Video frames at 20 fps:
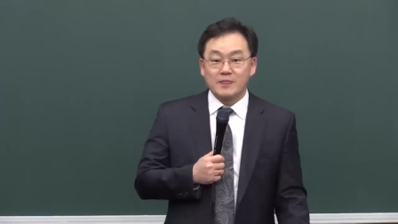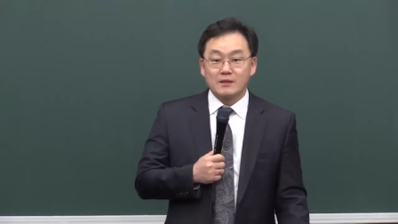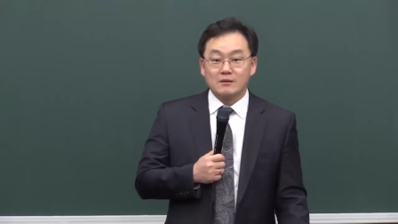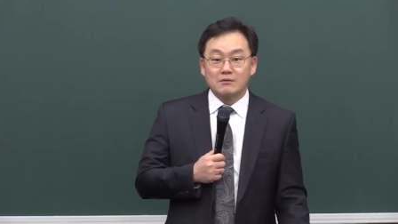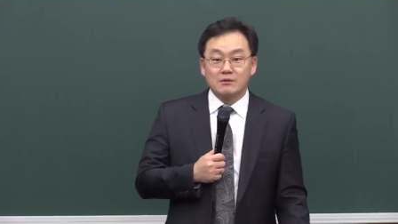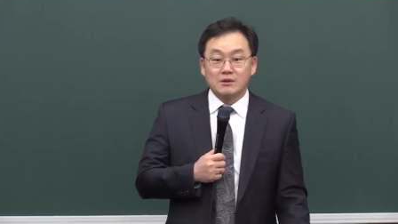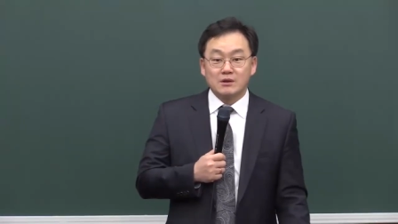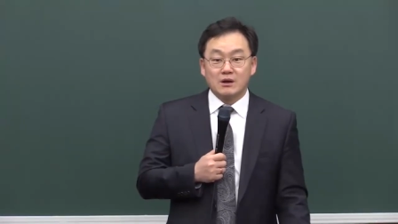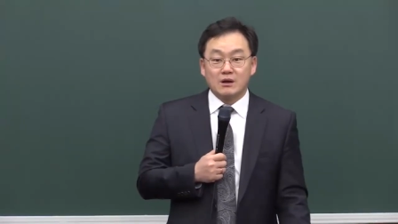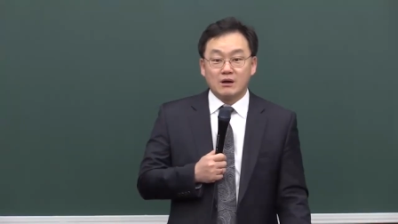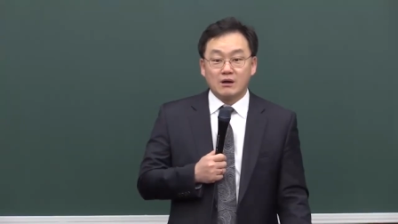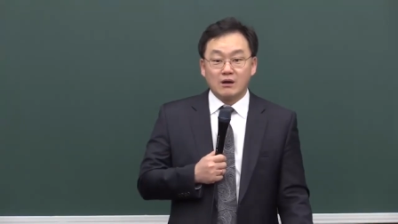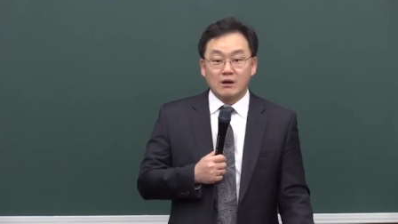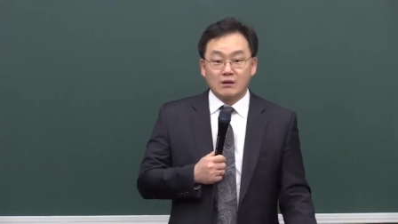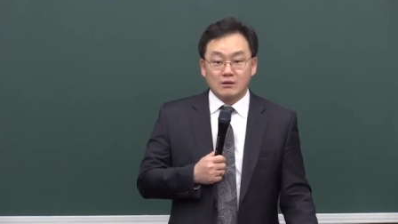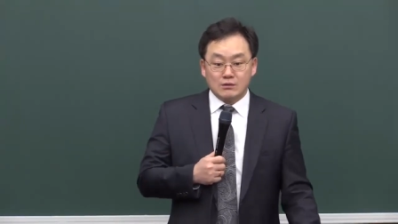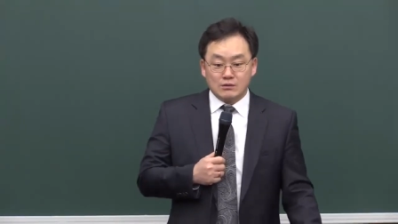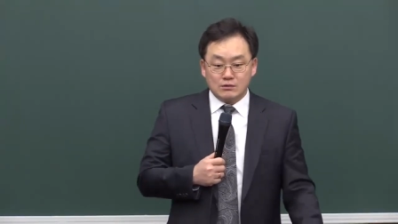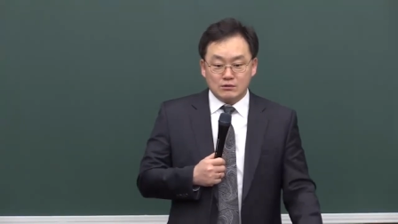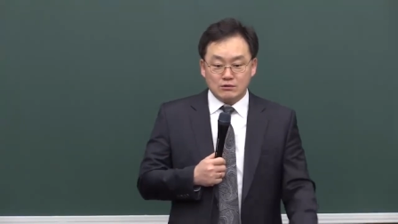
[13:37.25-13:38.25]
왜냐?
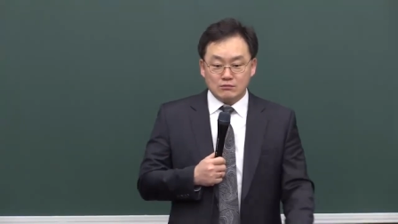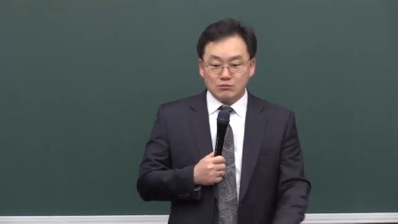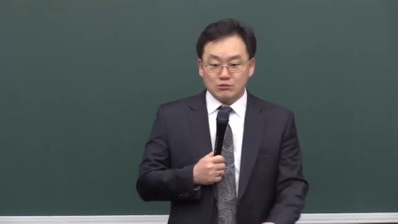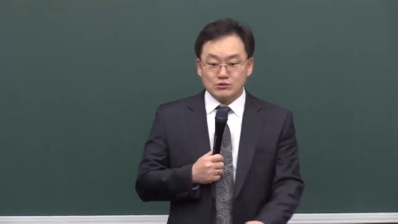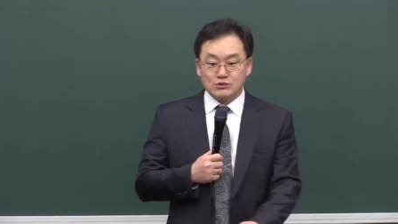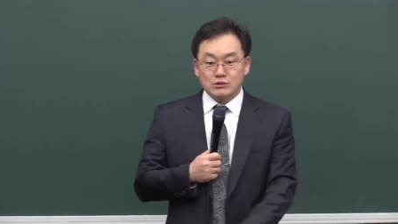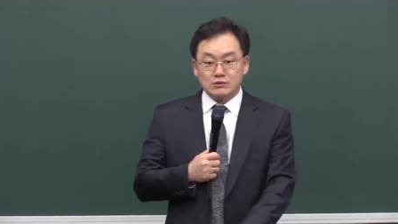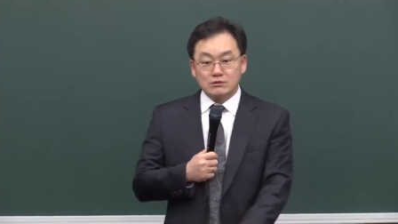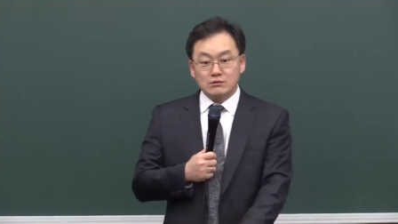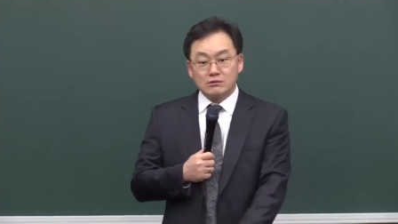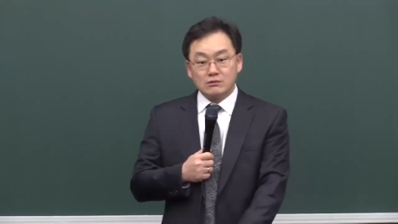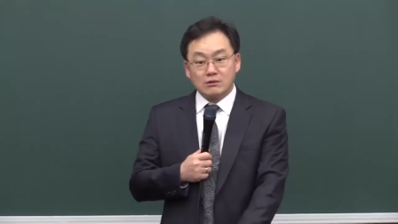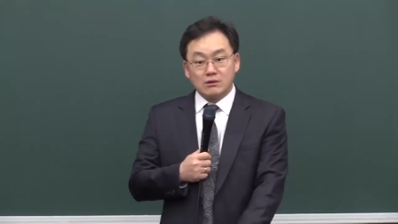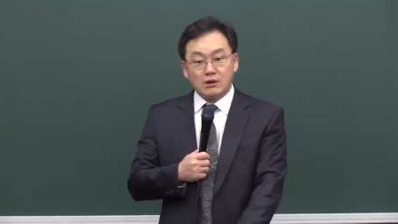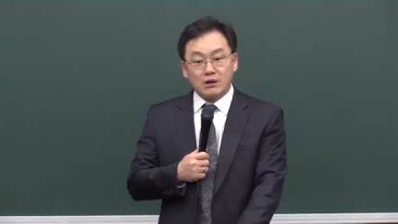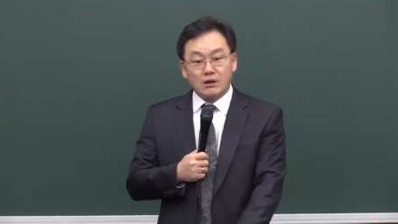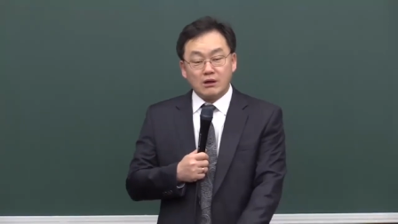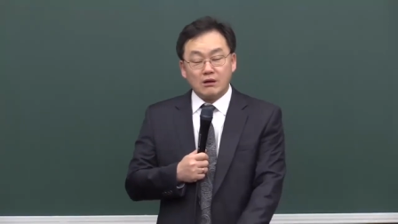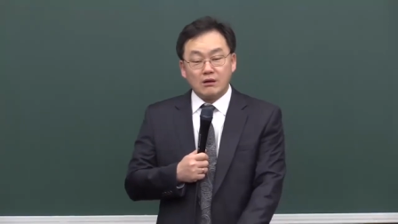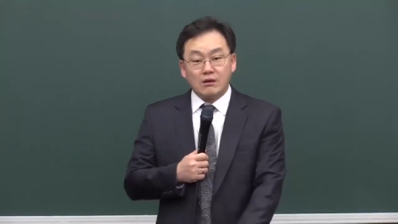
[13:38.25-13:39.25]
이걸 못
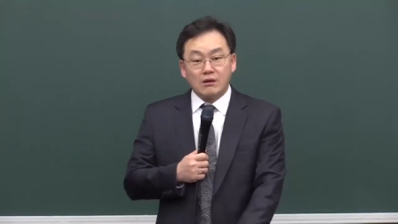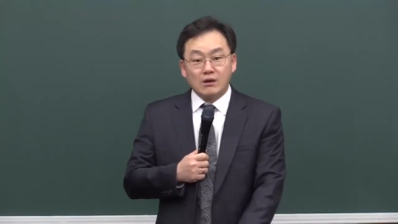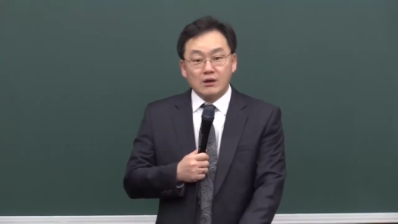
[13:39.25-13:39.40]
숨기는데